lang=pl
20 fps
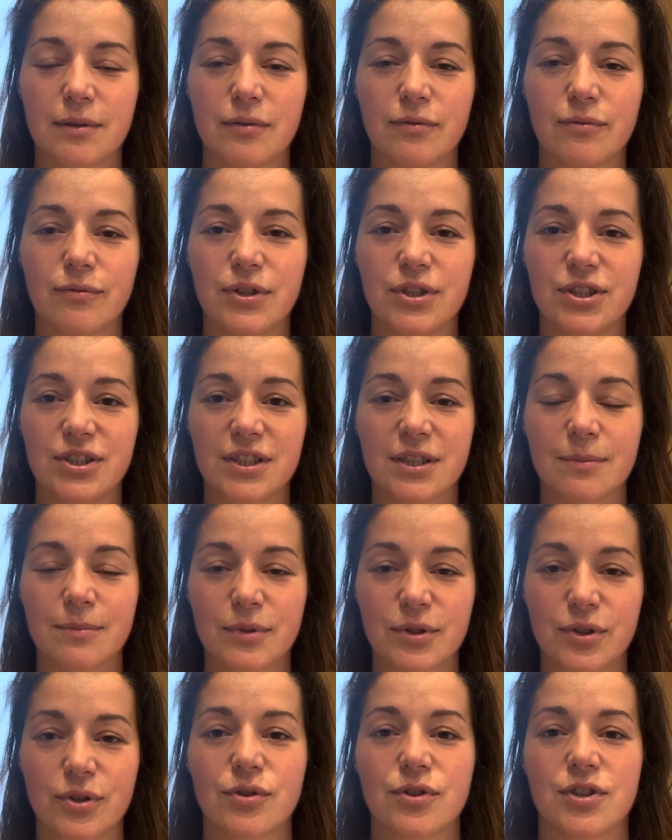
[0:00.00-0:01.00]

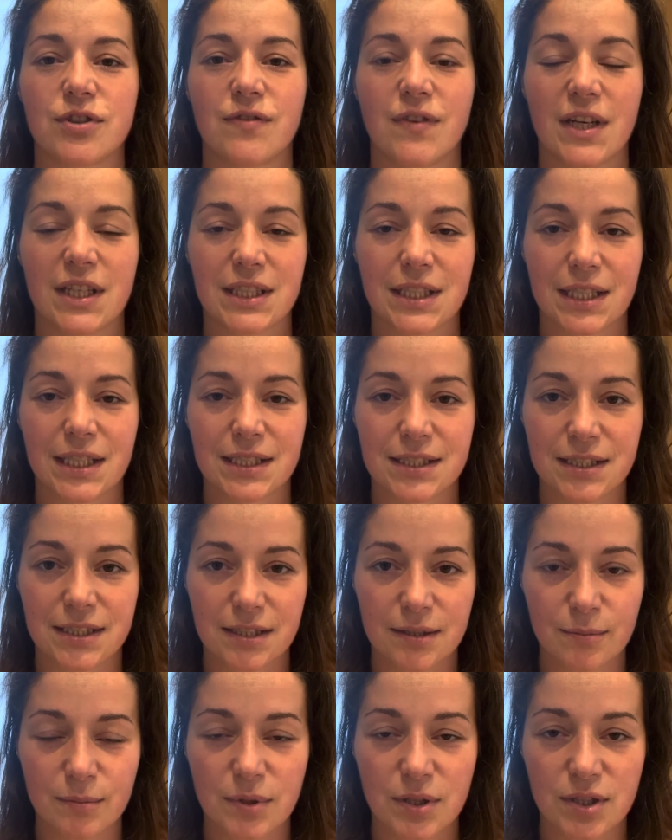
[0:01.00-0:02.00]
wyjdziemy do świata z
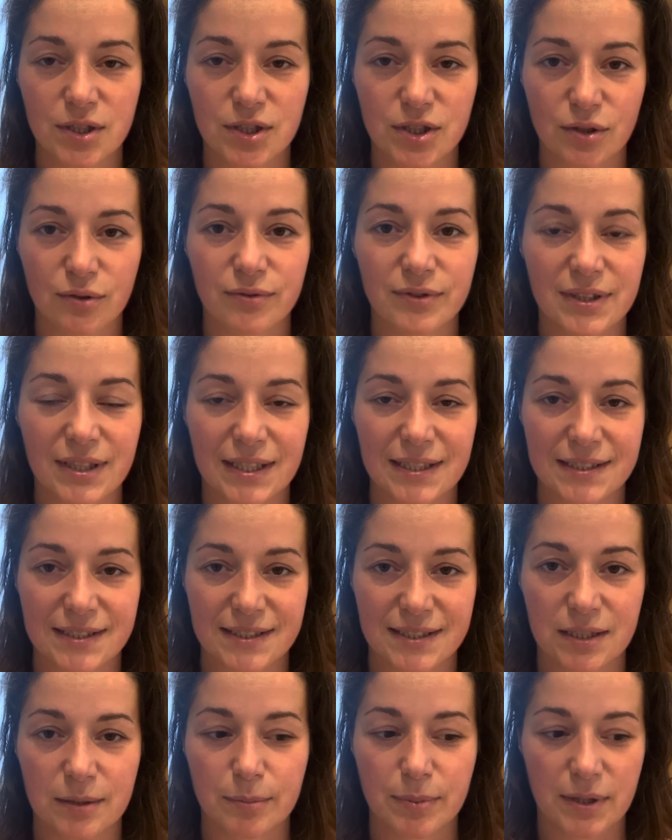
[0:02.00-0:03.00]
tym, co w
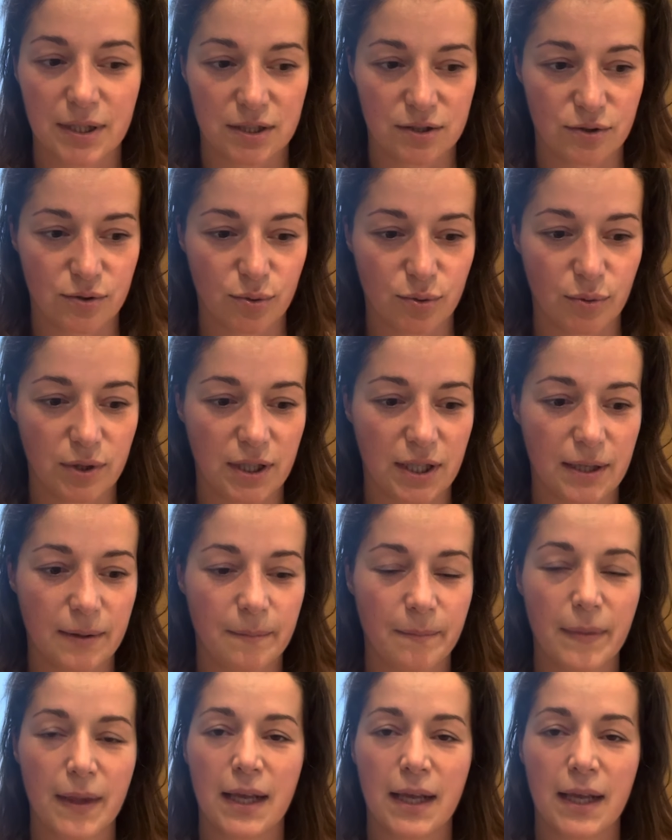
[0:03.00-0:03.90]
nas pracuje,